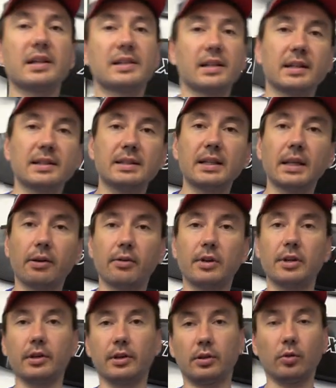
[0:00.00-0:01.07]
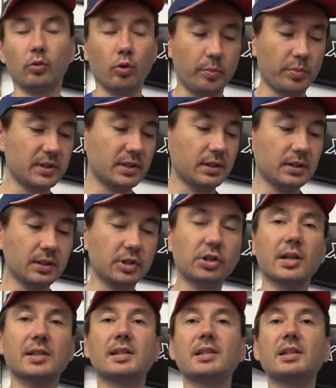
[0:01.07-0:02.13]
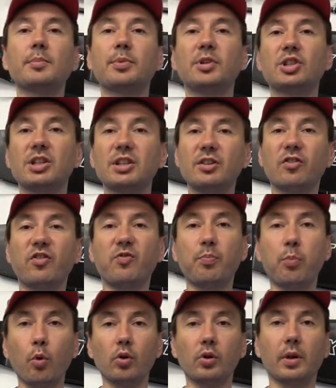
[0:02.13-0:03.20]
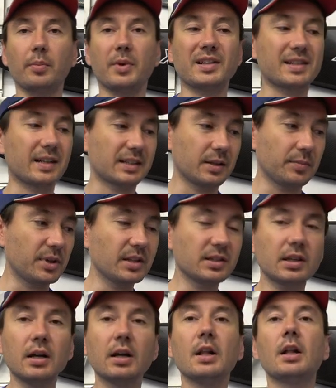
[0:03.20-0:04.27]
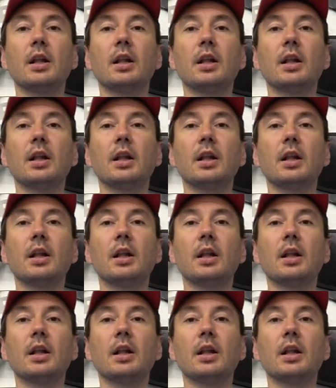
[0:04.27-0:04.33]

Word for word: раз анонсировали эти лопасти, сейчас они пришли в полном ассортименте,